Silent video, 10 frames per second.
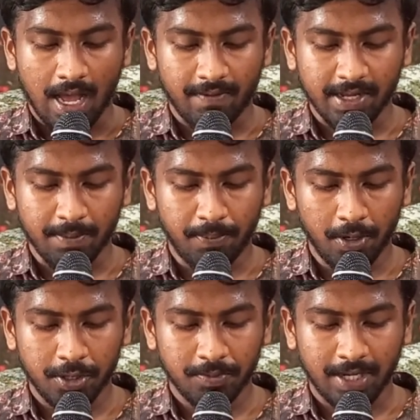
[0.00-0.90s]
அவர்
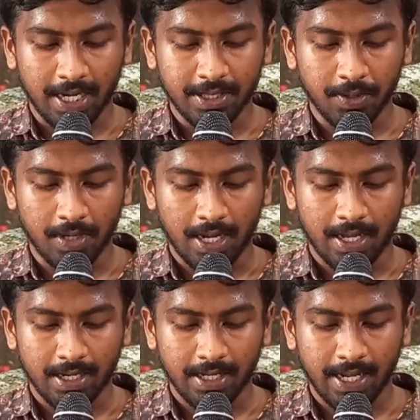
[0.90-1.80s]
எப்பொழுதும் கடிந்து
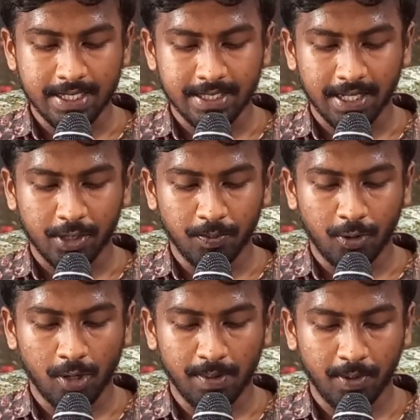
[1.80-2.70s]
கொள்ளார் என்றைக்கும்
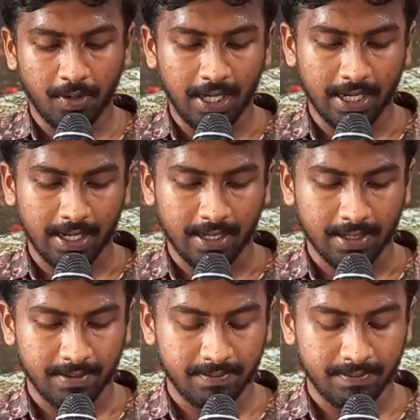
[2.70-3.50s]
கோபம் கொண்டிறார்